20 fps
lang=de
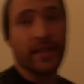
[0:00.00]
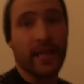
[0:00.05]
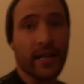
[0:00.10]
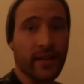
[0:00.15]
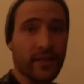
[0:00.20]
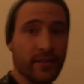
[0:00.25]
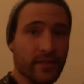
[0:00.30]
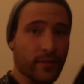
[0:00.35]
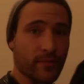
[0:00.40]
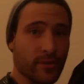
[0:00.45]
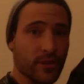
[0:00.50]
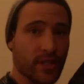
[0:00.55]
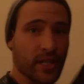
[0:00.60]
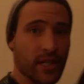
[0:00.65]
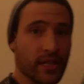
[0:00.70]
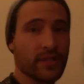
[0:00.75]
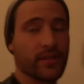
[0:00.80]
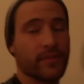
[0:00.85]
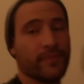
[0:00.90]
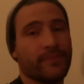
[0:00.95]
Jacke ist am
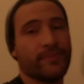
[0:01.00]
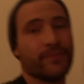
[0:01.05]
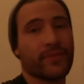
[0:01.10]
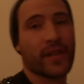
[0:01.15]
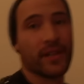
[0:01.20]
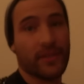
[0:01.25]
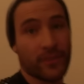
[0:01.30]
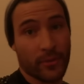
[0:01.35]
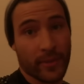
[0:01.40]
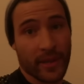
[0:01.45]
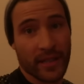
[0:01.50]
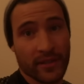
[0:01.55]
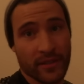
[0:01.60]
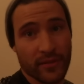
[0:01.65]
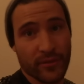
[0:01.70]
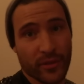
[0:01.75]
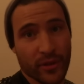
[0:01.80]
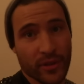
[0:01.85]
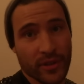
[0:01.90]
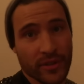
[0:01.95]
Start. Kannst du ja mal
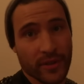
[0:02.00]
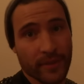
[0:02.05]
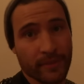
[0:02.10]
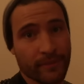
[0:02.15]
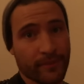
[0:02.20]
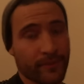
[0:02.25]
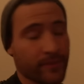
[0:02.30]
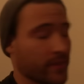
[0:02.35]
anziehen für euch, ne?